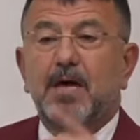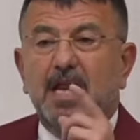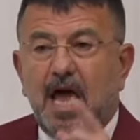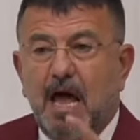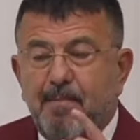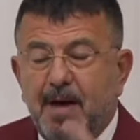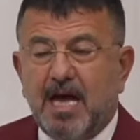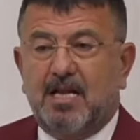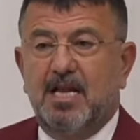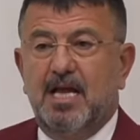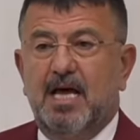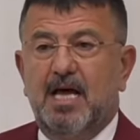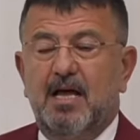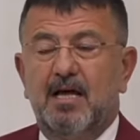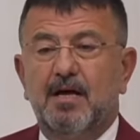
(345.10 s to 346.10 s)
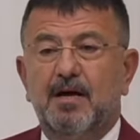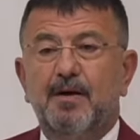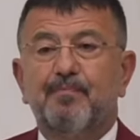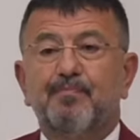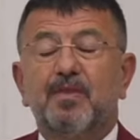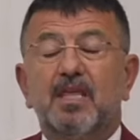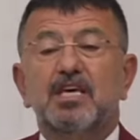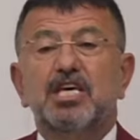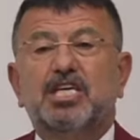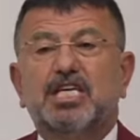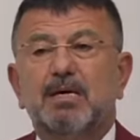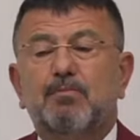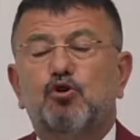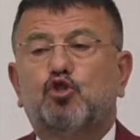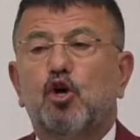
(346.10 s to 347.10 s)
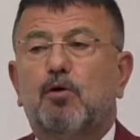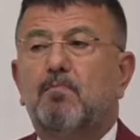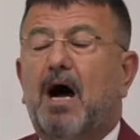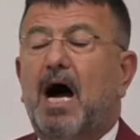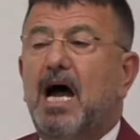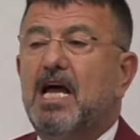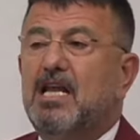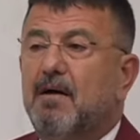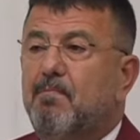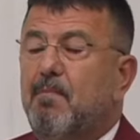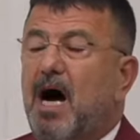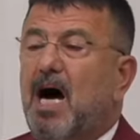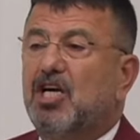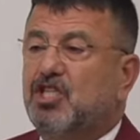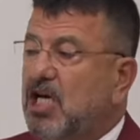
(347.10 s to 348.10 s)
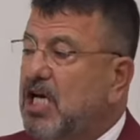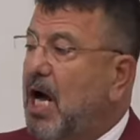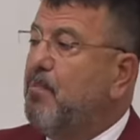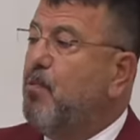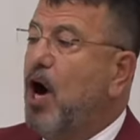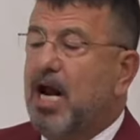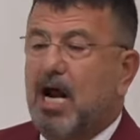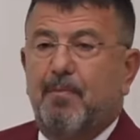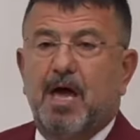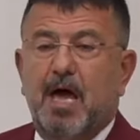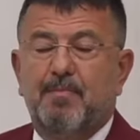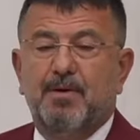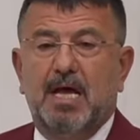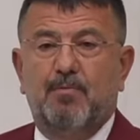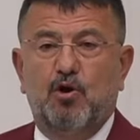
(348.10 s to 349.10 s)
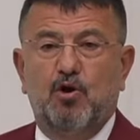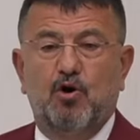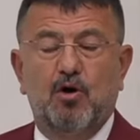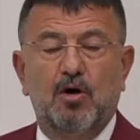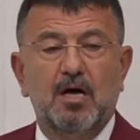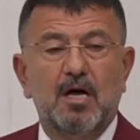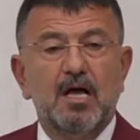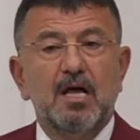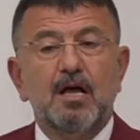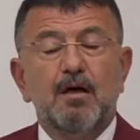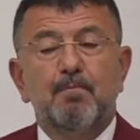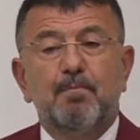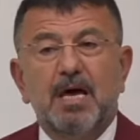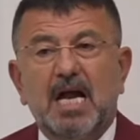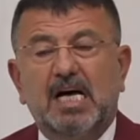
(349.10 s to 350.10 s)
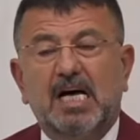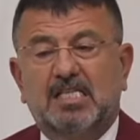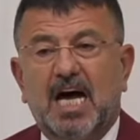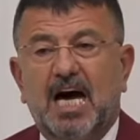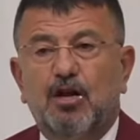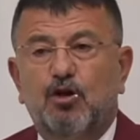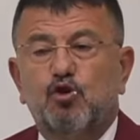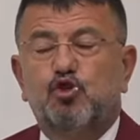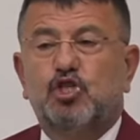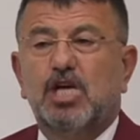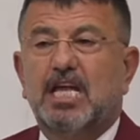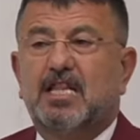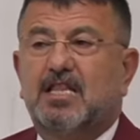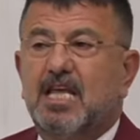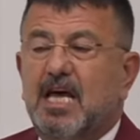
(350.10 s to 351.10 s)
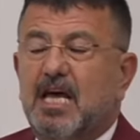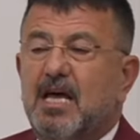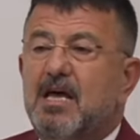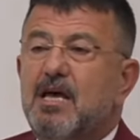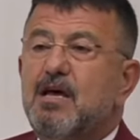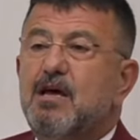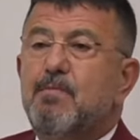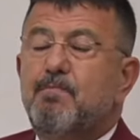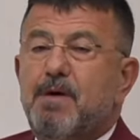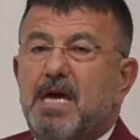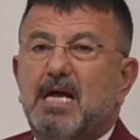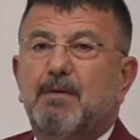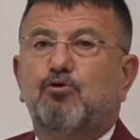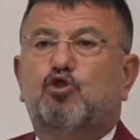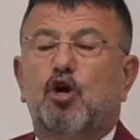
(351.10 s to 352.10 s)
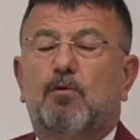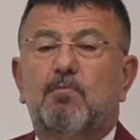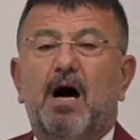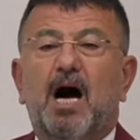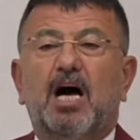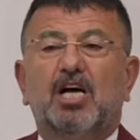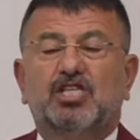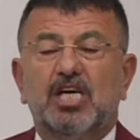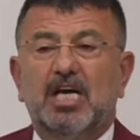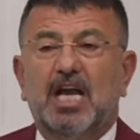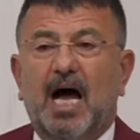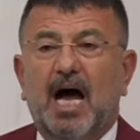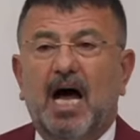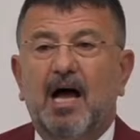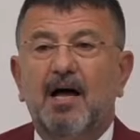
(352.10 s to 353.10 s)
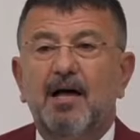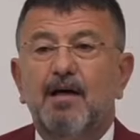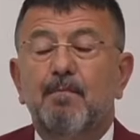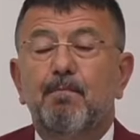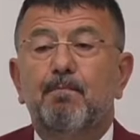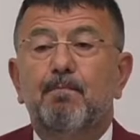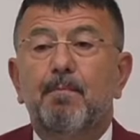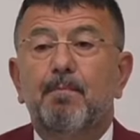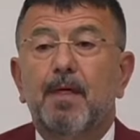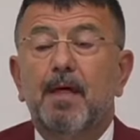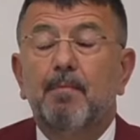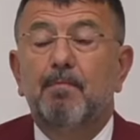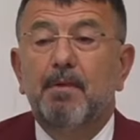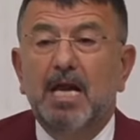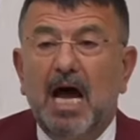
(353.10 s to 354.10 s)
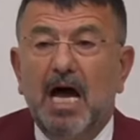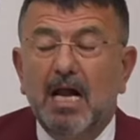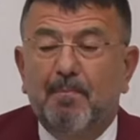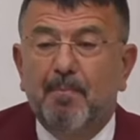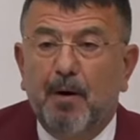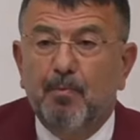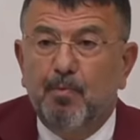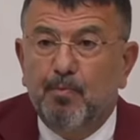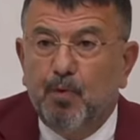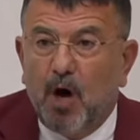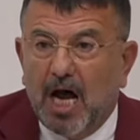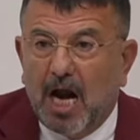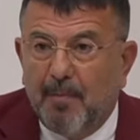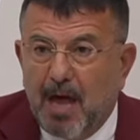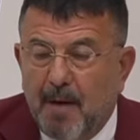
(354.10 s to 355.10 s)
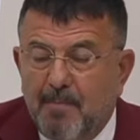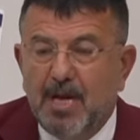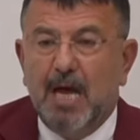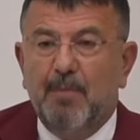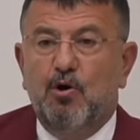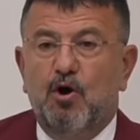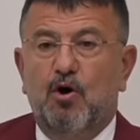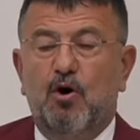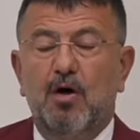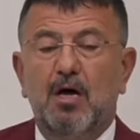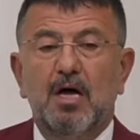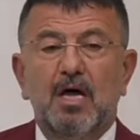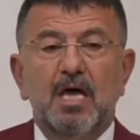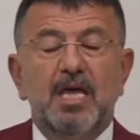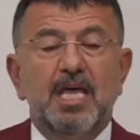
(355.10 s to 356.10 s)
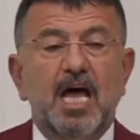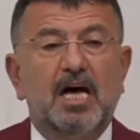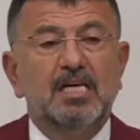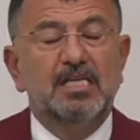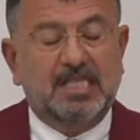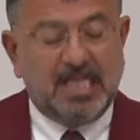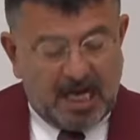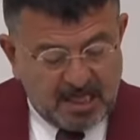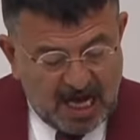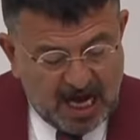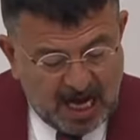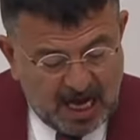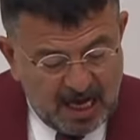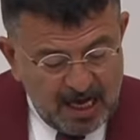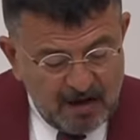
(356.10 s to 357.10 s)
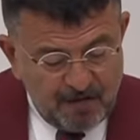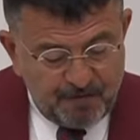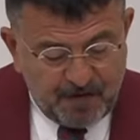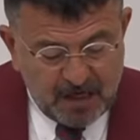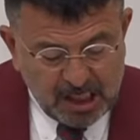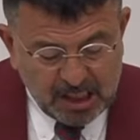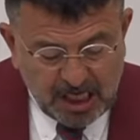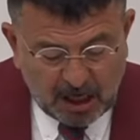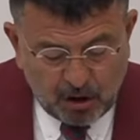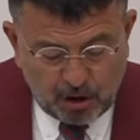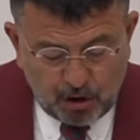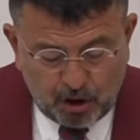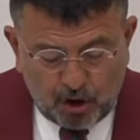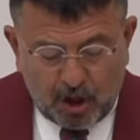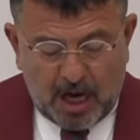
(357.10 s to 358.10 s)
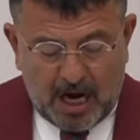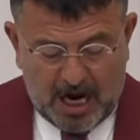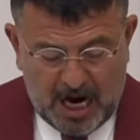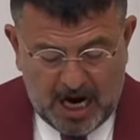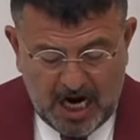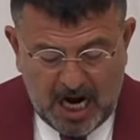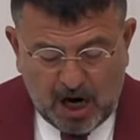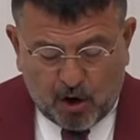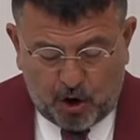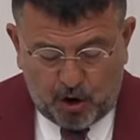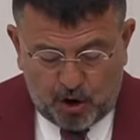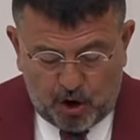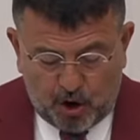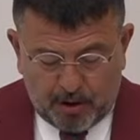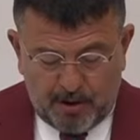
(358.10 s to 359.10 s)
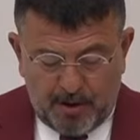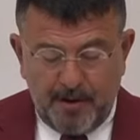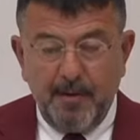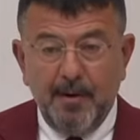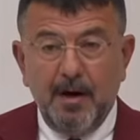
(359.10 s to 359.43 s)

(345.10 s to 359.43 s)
bir emekli iki buçuk aylık maaşıyla bu arabaya binebiliyor. Bir asgari ücretli bir buçuk maaşıyla bir aylık bu, bu arabaya binebiliyor. Ya insanda vicdan olur, ahlak olur.